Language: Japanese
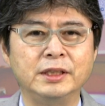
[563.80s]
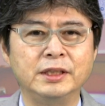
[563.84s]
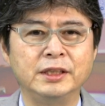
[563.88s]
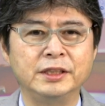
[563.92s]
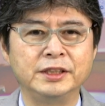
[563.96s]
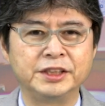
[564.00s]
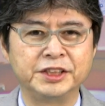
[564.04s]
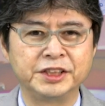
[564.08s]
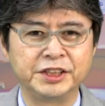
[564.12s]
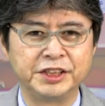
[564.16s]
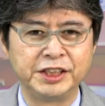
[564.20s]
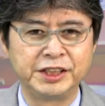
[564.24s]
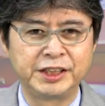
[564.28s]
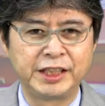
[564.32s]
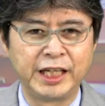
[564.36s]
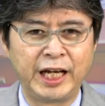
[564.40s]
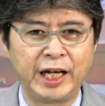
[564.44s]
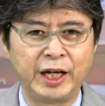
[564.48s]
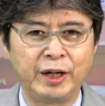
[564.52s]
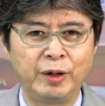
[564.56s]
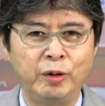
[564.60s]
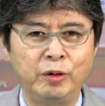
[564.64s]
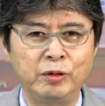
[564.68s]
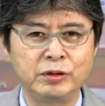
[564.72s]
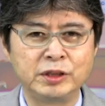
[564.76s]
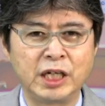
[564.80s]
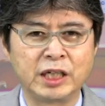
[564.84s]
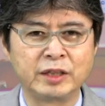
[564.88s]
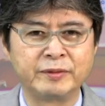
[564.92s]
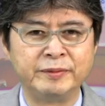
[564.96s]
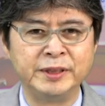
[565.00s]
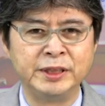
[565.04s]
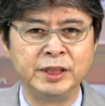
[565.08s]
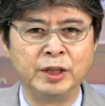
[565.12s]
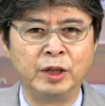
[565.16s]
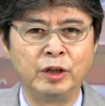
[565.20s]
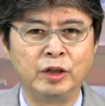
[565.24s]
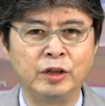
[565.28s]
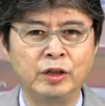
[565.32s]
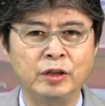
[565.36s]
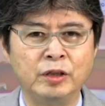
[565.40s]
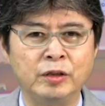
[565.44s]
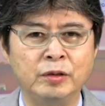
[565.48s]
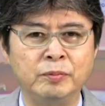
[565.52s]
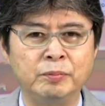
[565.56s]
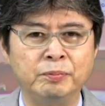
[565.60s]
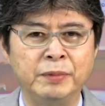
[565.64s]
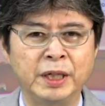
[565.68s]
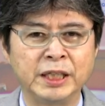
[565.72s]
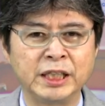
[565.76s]
続いて本学部の
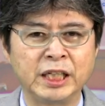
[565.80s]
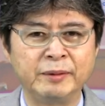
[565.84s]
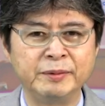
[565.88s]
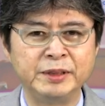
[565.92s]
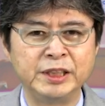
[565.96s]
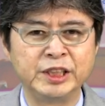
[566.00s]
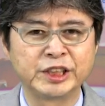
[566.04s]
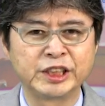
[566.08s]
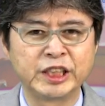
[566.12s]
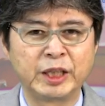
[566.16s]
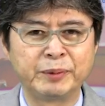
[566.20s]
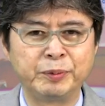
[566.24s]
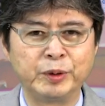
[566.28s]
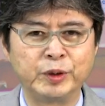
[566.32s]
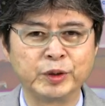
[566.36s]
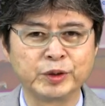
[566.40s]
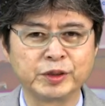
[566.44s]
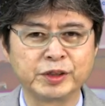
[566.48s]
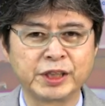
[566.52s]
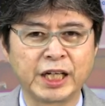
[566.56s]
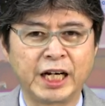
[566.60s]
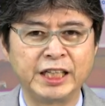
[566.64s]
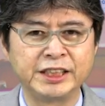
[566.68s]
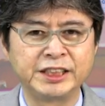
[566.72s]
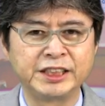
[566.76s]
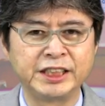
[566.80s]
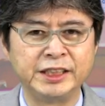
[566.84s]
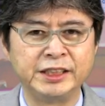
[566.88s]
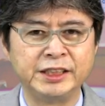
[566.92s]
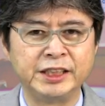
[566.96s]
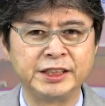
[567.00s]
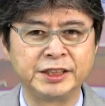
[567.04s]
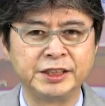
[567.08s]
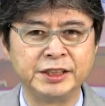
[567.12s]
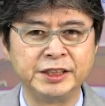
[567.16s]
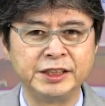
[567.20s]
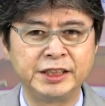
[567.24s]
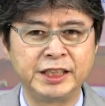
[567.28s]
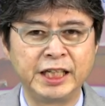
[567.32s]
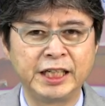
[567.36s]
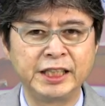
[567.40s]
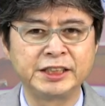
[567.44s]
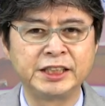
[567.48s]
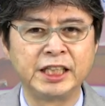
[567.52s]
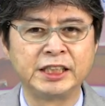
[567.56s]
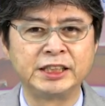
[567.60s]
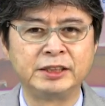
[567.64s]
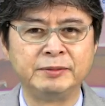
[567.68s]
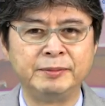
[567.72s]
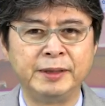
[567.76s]
学びのサポート体制について
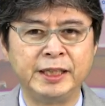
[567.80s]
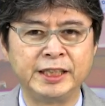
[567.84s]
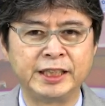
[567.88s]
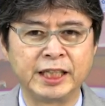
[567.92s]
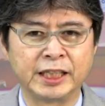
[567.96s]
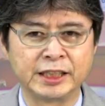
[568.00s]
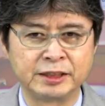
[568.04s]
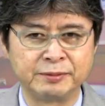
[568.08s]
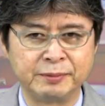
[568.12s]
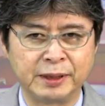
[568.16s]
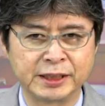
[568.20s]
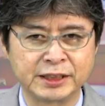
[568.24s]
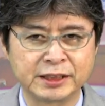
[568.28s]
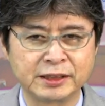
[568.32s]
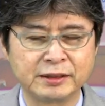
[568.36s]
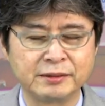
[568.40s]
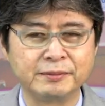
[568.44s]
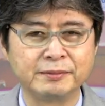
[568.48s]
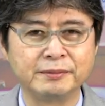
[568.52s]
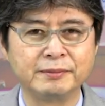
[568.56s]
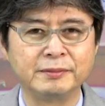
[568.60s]
説明いたします。